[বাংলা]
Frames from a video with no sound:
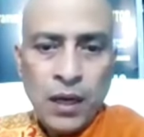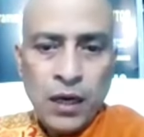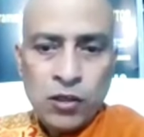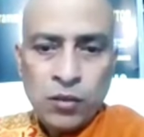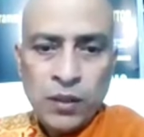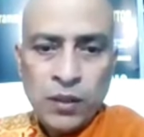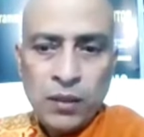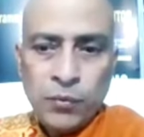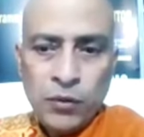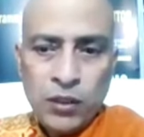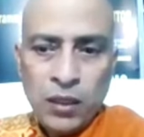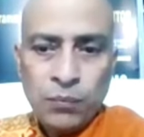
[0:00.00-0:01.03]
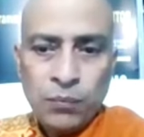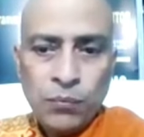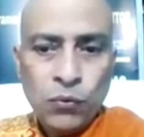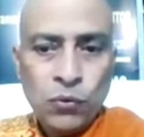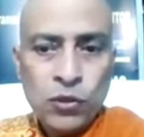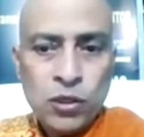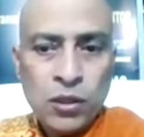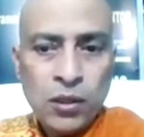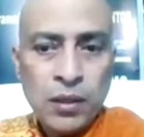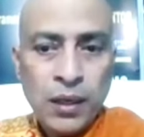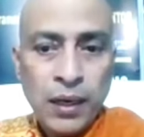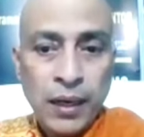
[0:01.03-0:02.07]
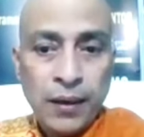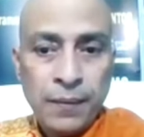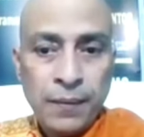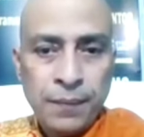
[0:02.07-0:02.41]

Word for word: আগের সপ্তাহে কি পড়ছিলাম পুরুষ কে